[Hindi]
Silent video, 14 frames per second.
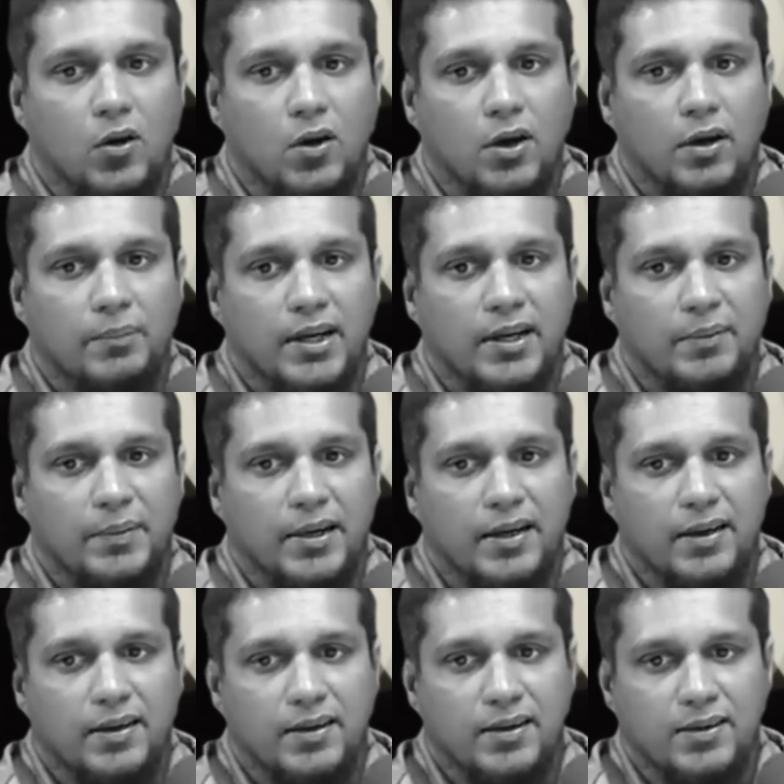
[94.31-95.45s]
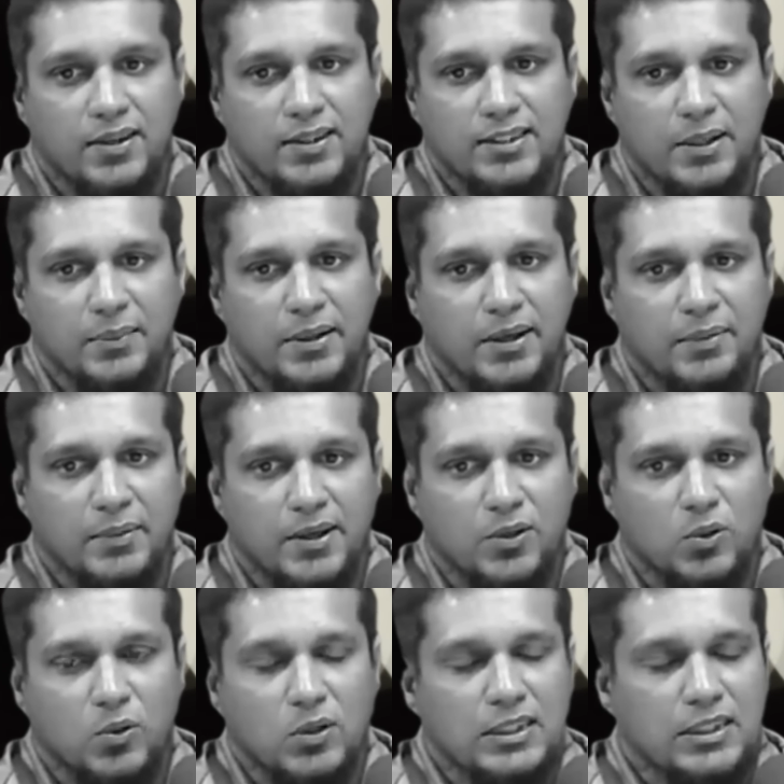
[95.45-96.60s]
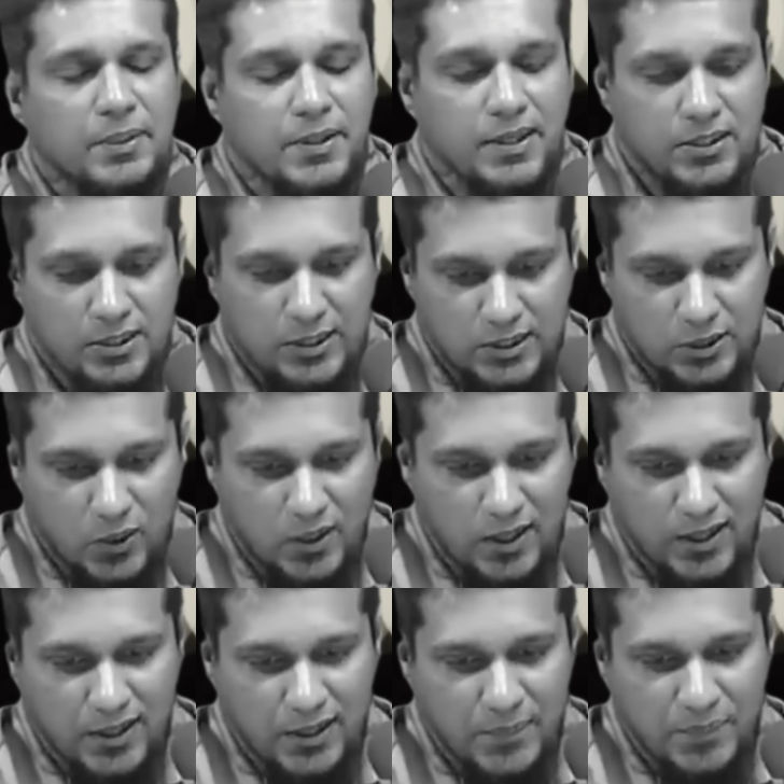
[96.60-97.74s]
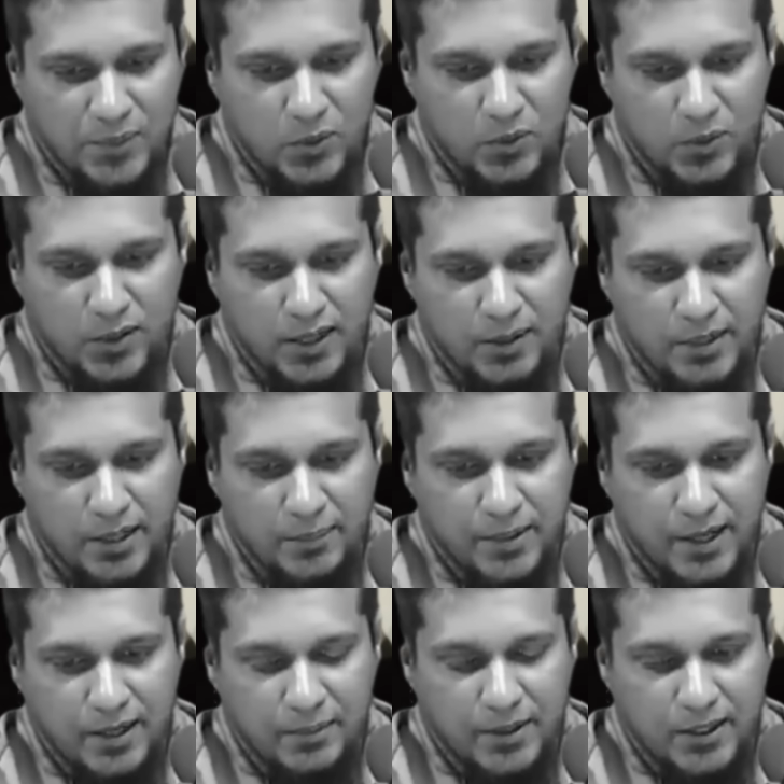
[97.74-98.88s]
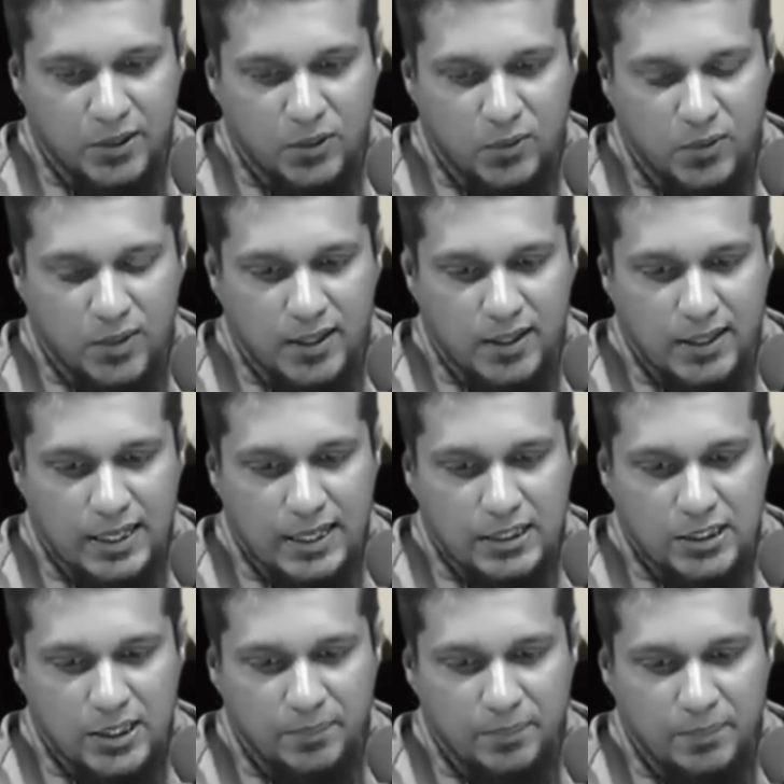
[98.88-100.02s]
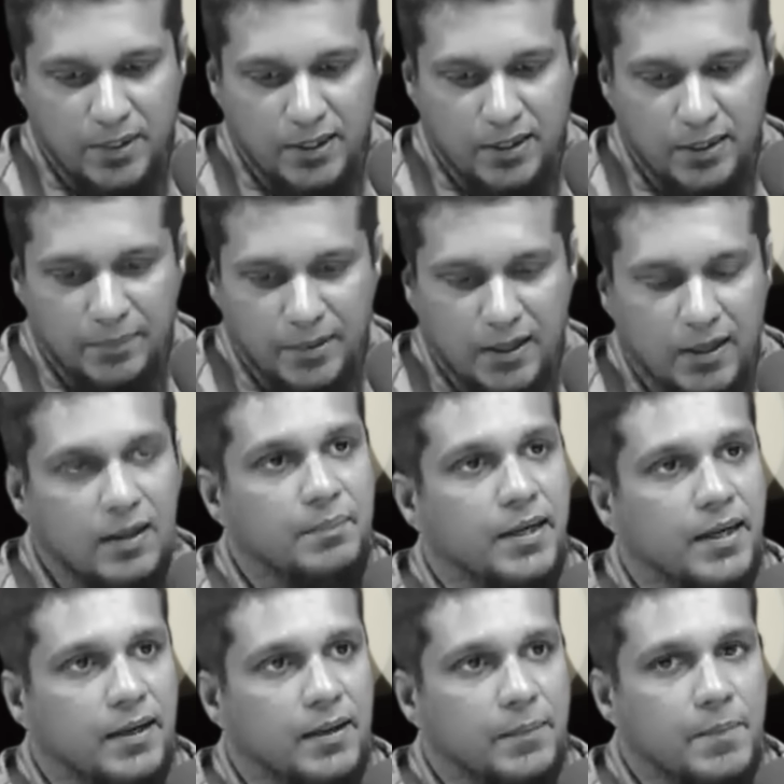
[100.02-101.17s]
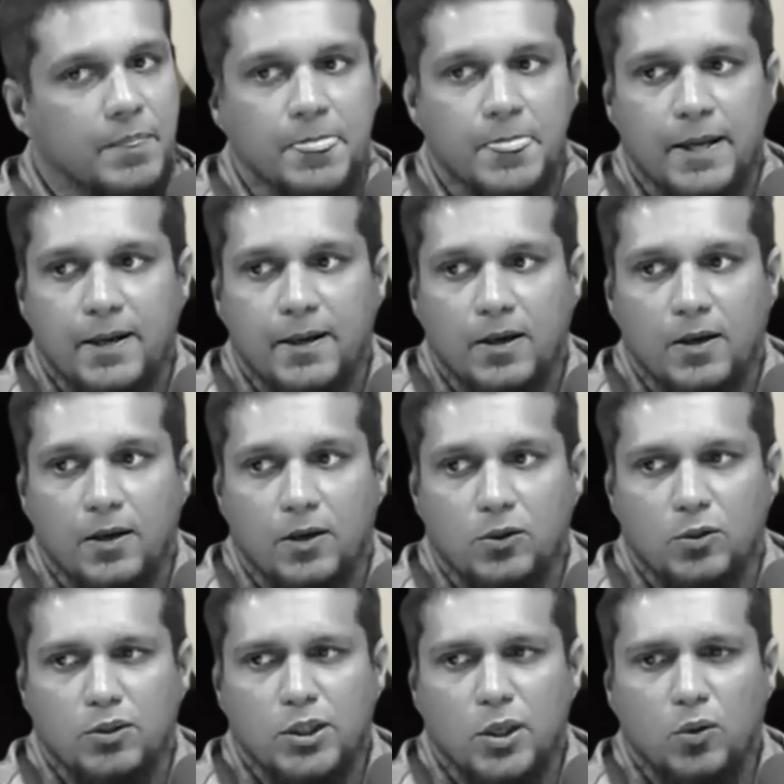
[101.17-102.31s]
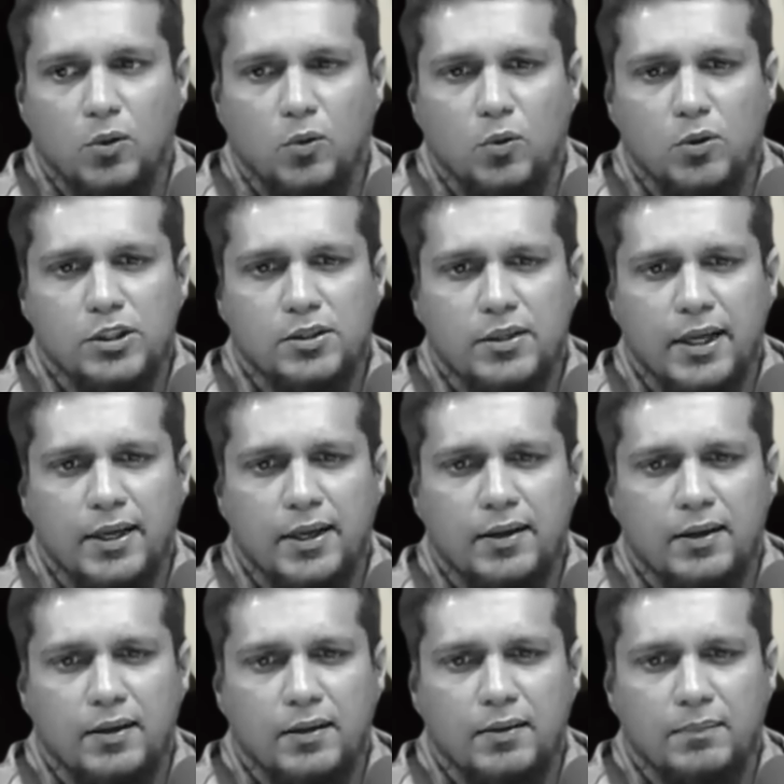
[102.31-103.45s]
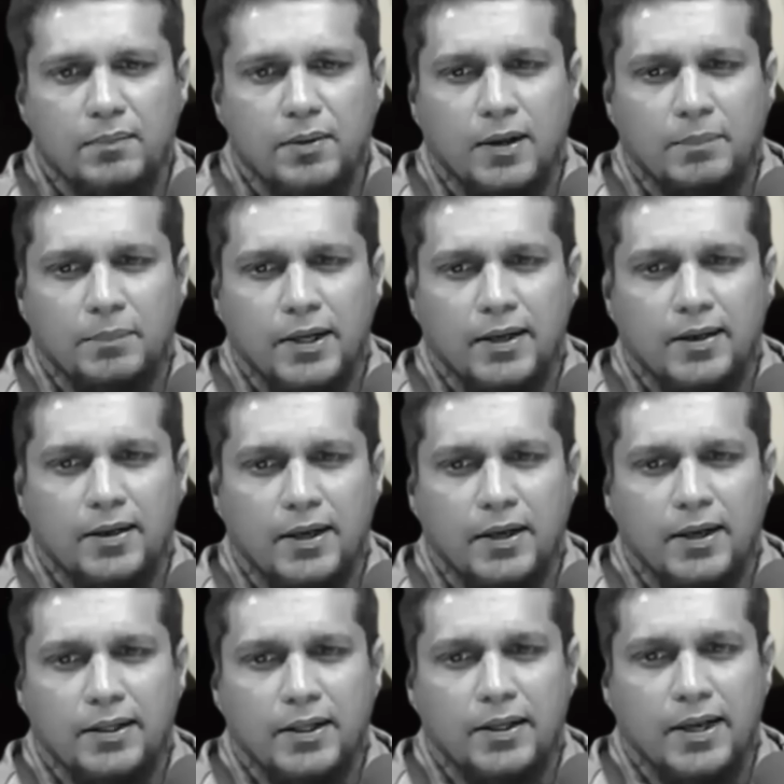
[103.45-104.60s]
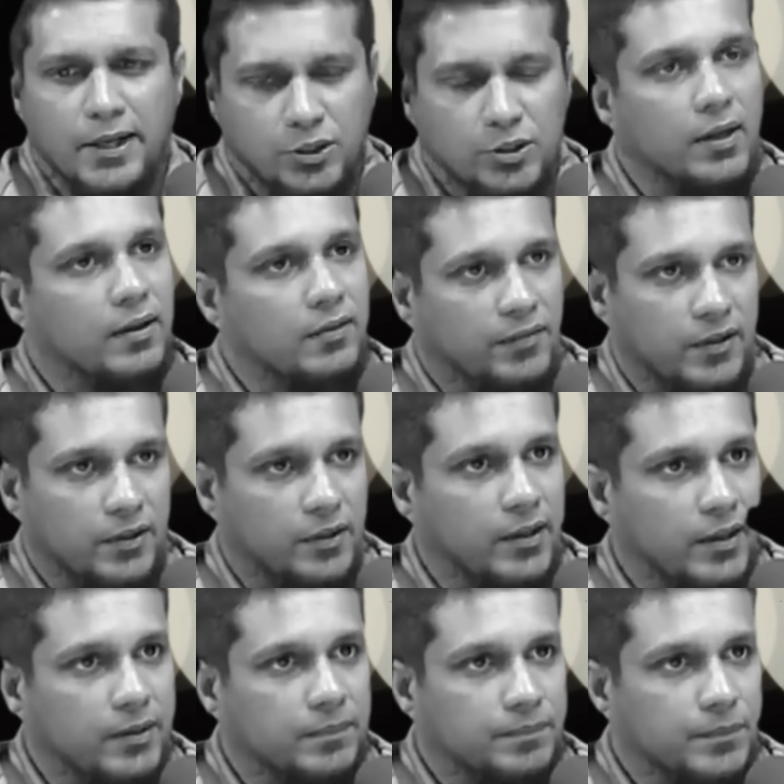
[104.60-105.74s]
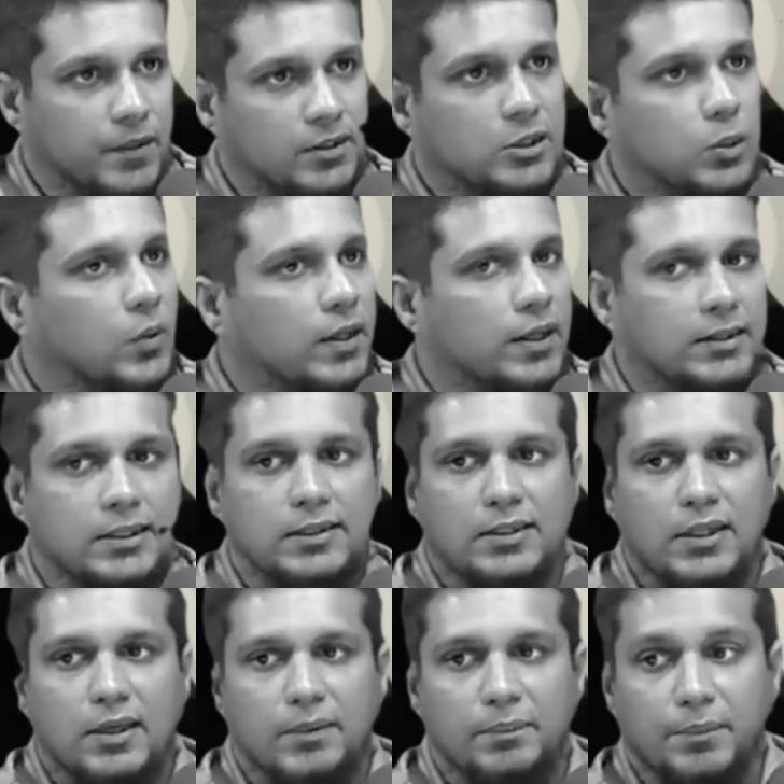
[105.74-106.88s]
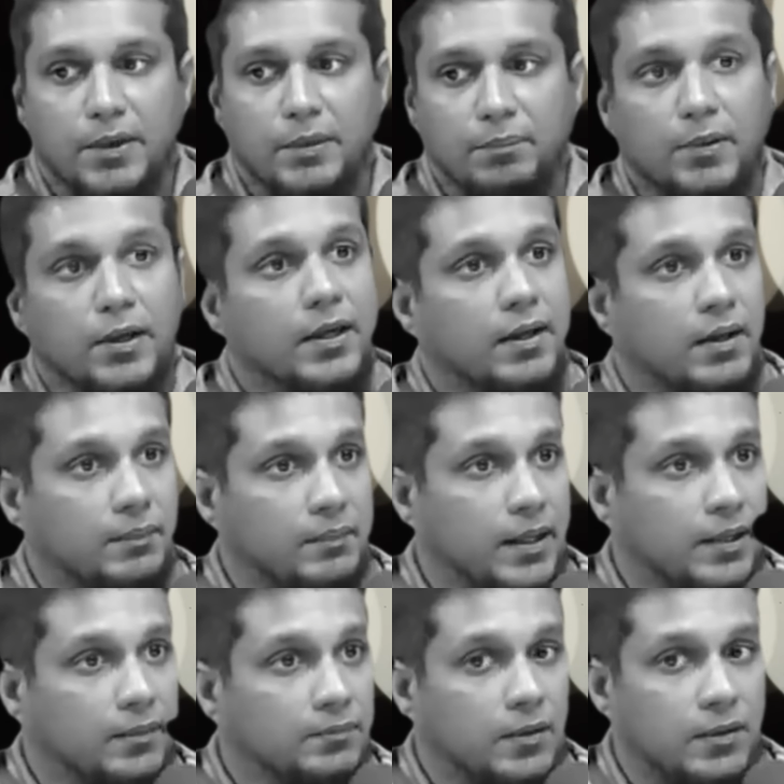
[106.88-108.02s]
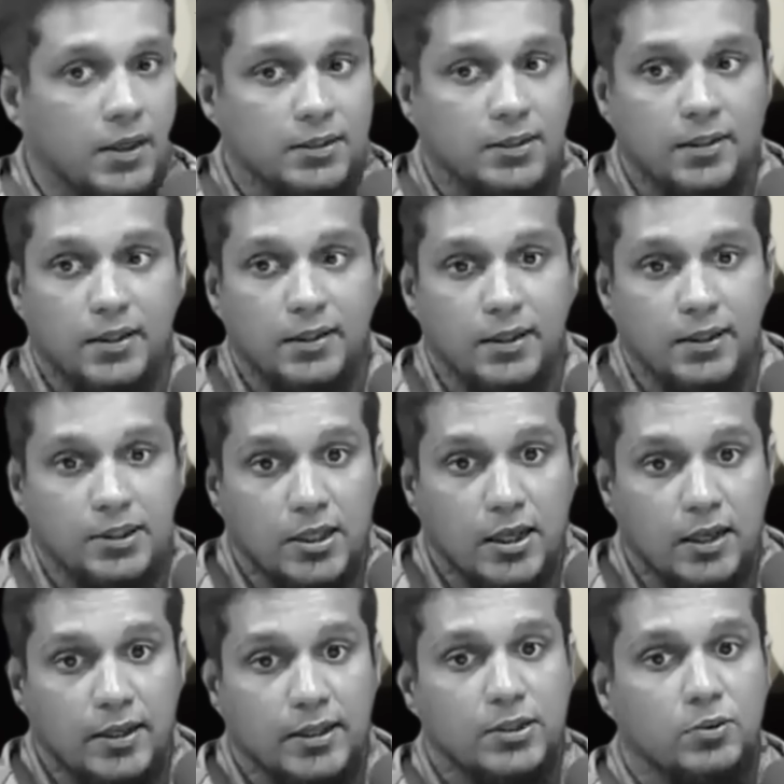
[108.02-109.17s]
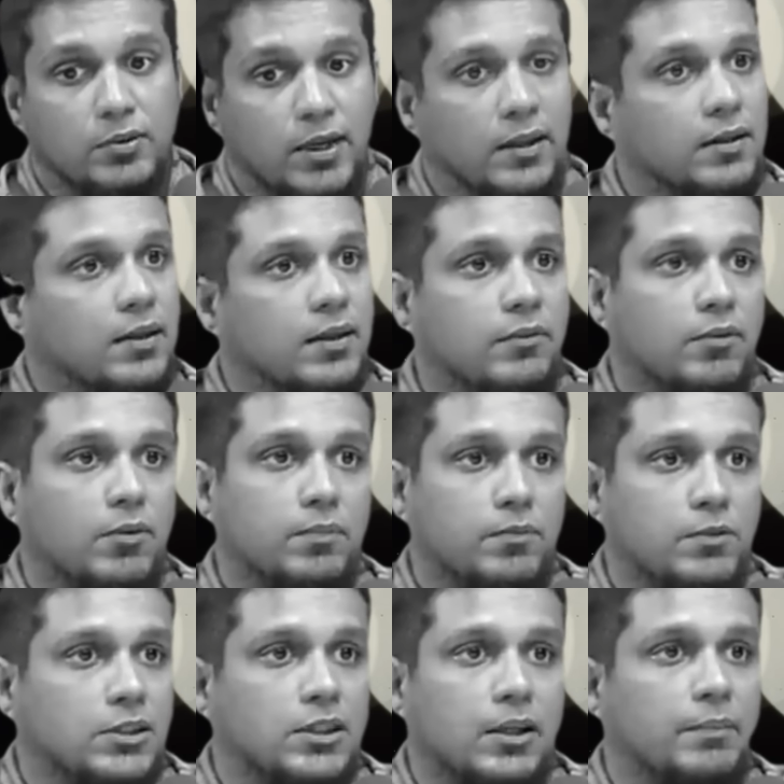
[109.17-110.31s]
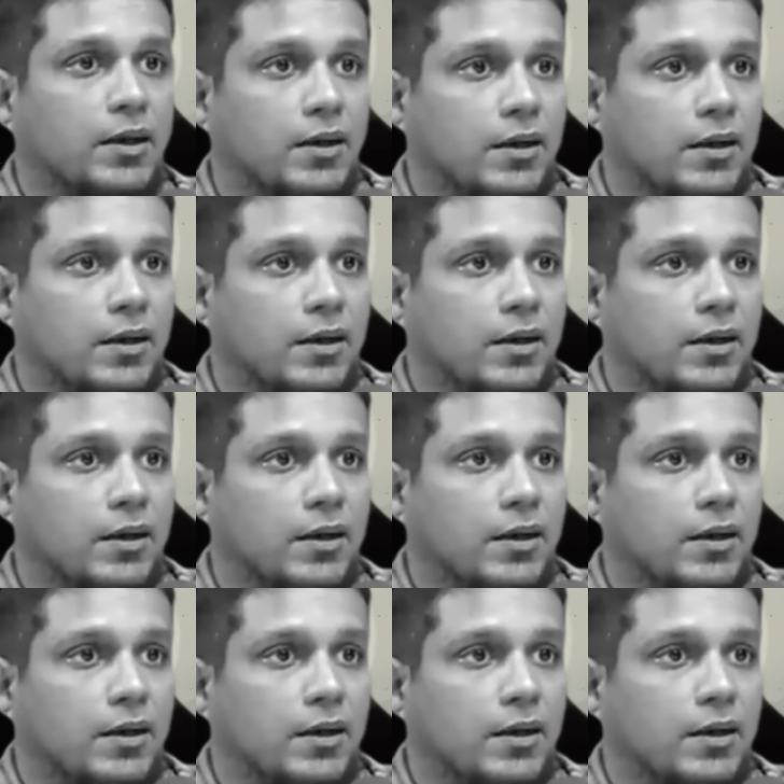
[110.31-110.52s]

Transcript: और बल्कि मैं डॉक्टर साहब एक मेरे दोस्त हैं बड़े अच्छे स्कॉलर हैं उन्होंने एक बड़ी प्यारी बात की उन्होंने कहा कि जब बंदे पे गम आए ना तो चलो कुछ देर गमगीन रहना ये नेचुरल है फितरी है रसूल वसम पे बड़े गम आए हज़रत खतीजा की जो डेथ थी वो उससे